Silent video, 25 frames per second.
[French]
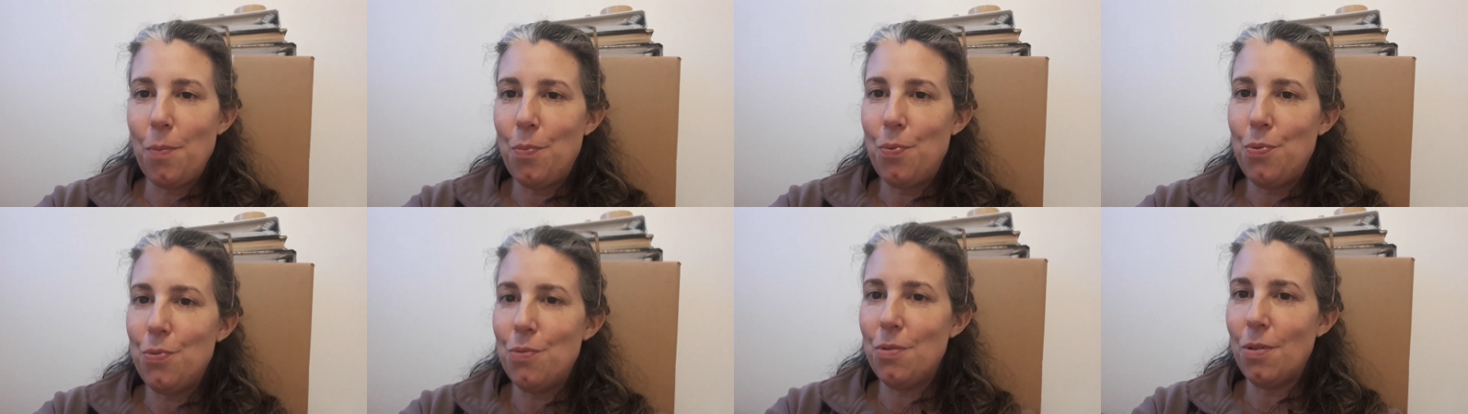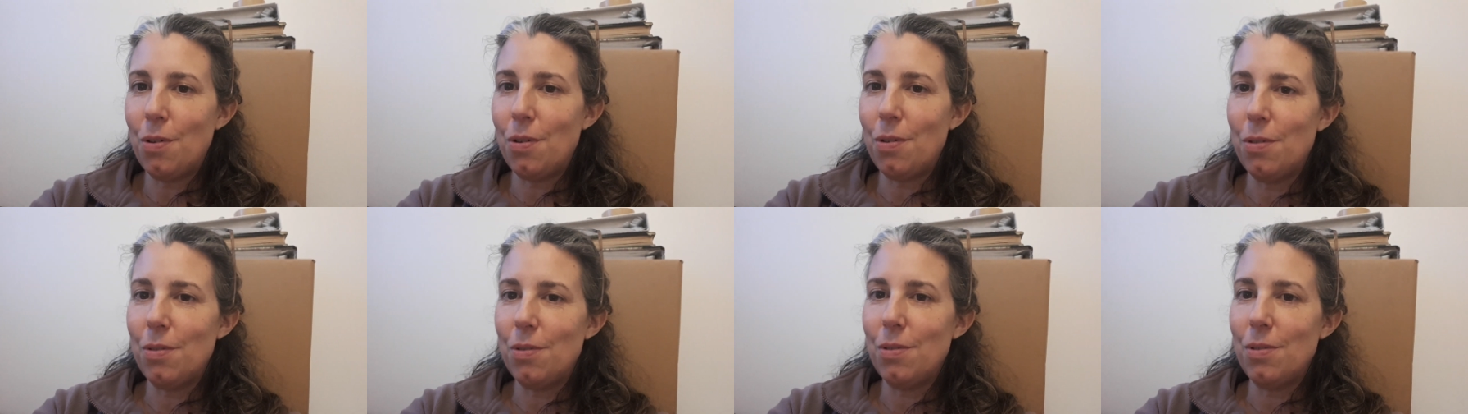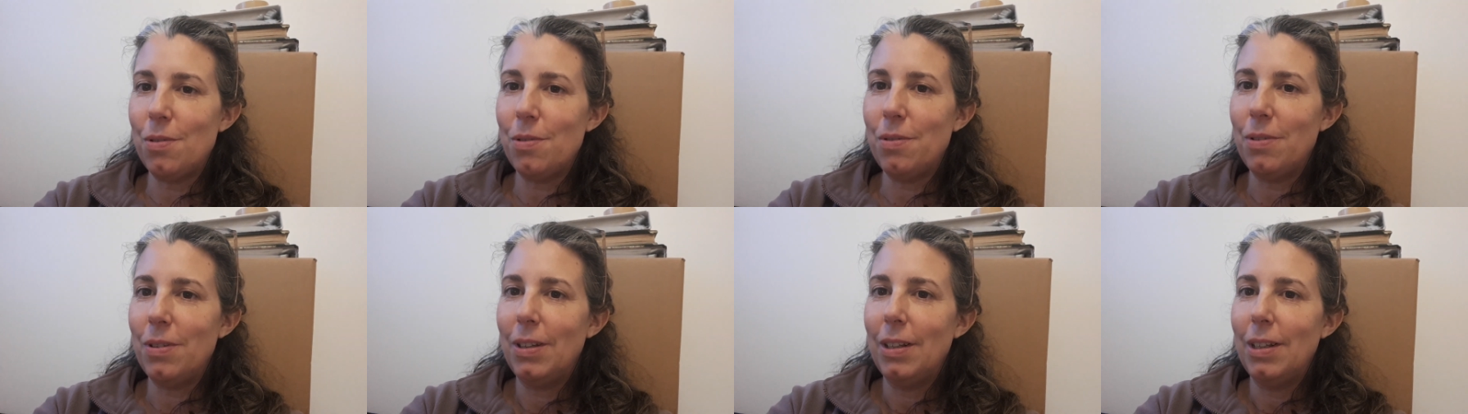pour
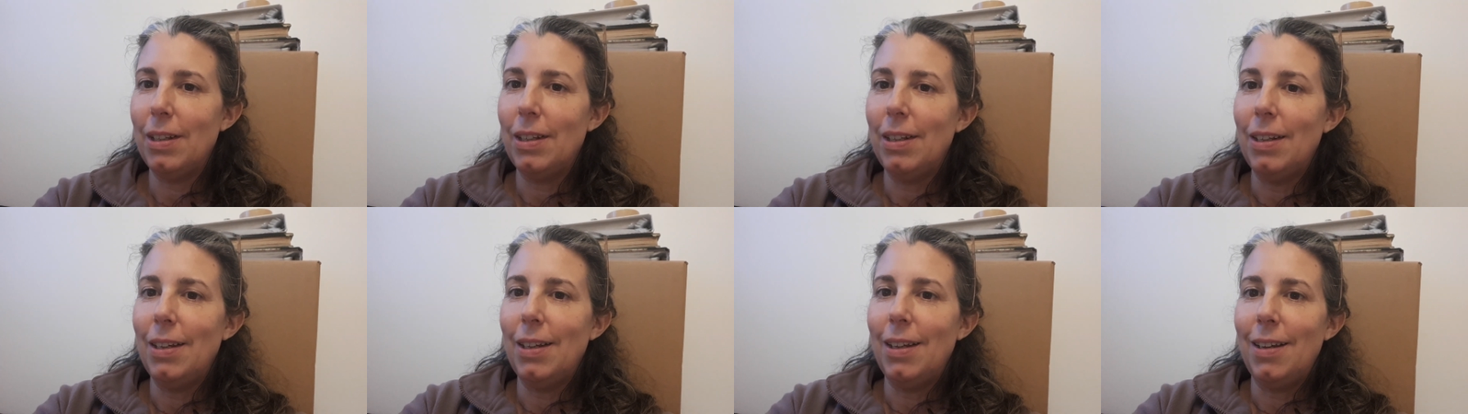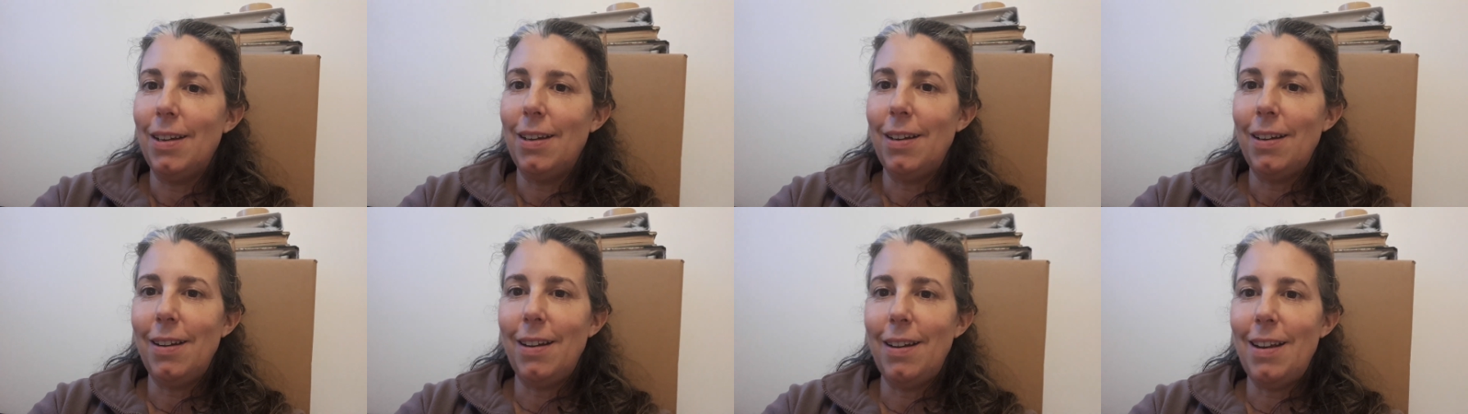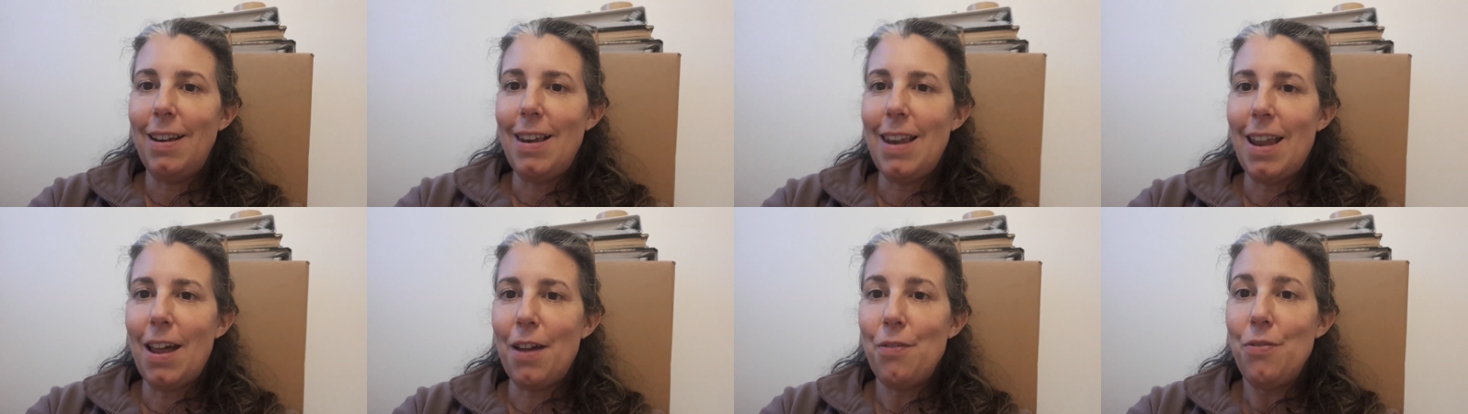euh,
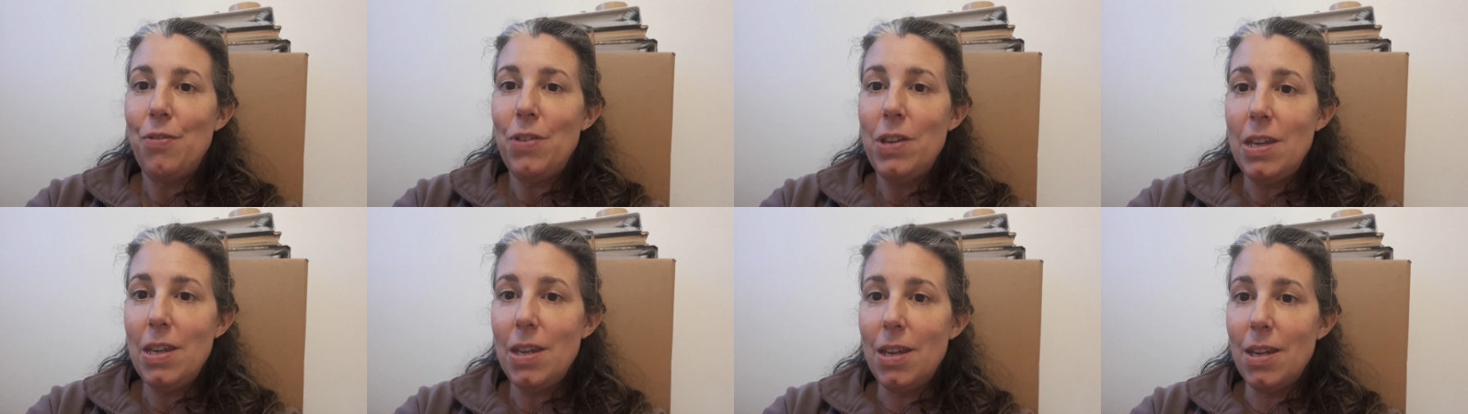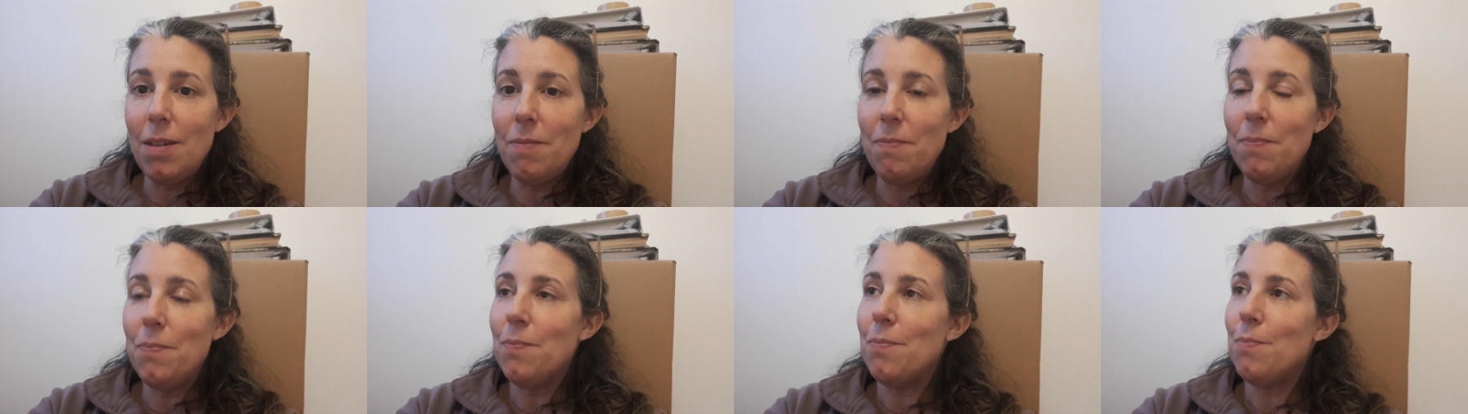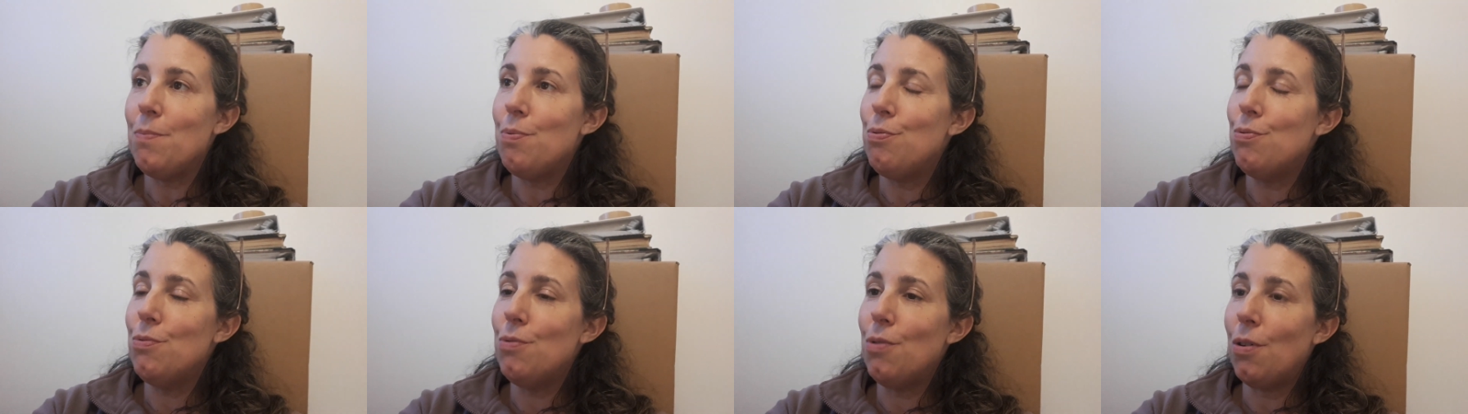la vie,
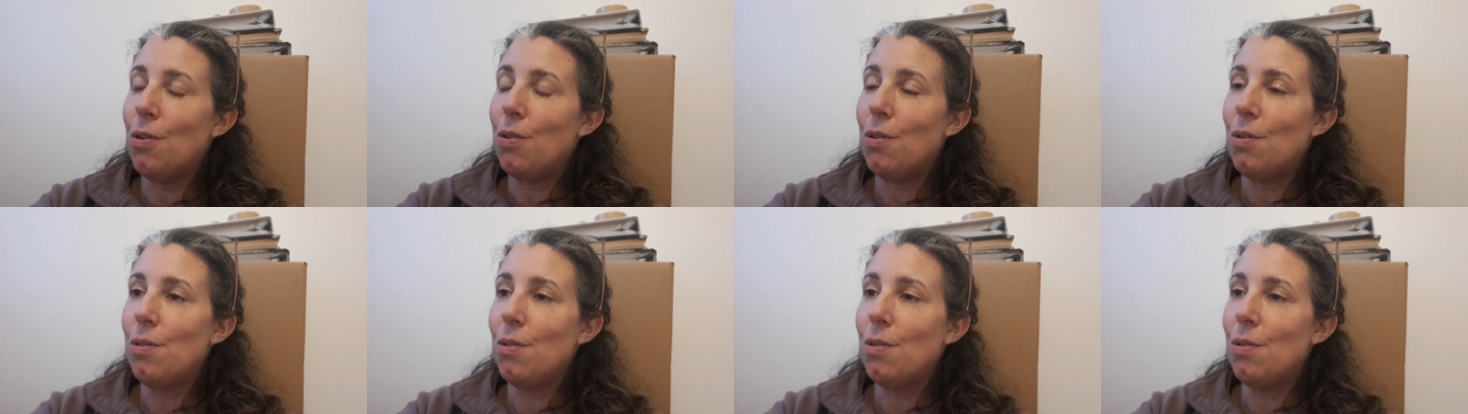pour